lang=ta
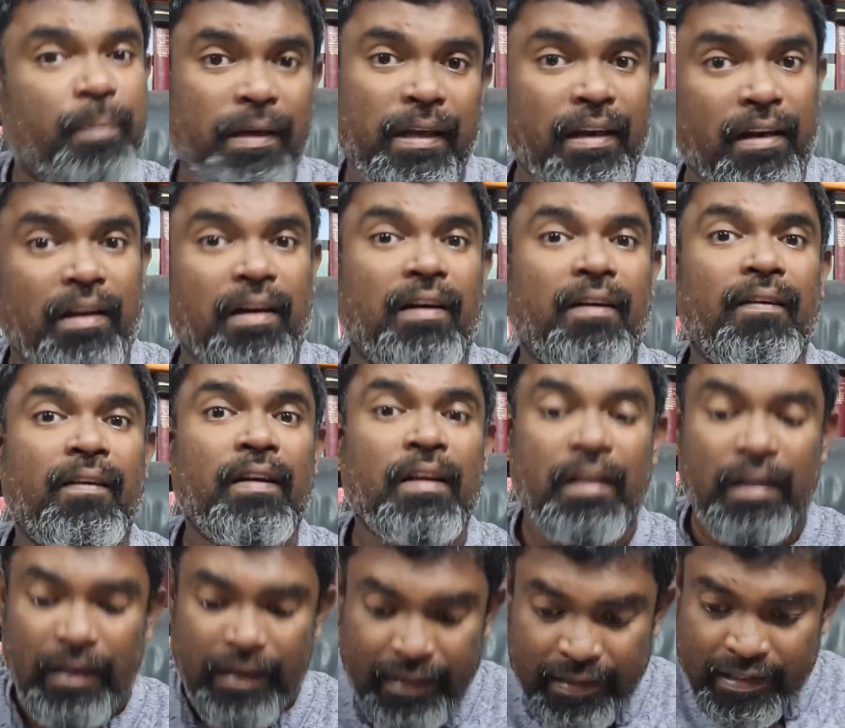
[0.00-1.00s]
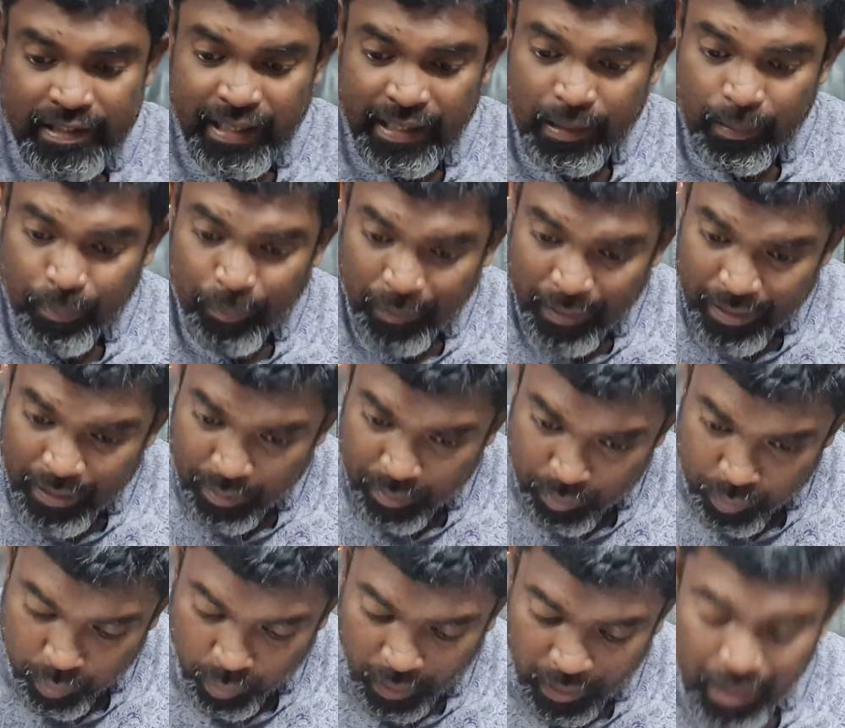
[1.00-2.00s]
பண்ணிடுறான் ரிஜெக்ட் பண்ண
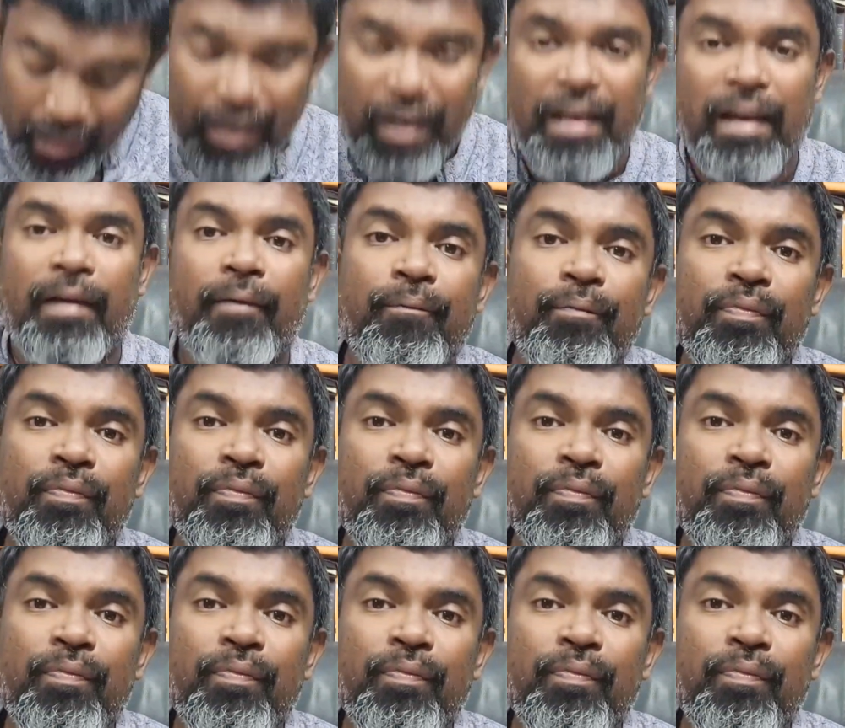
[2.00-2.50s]
உடனே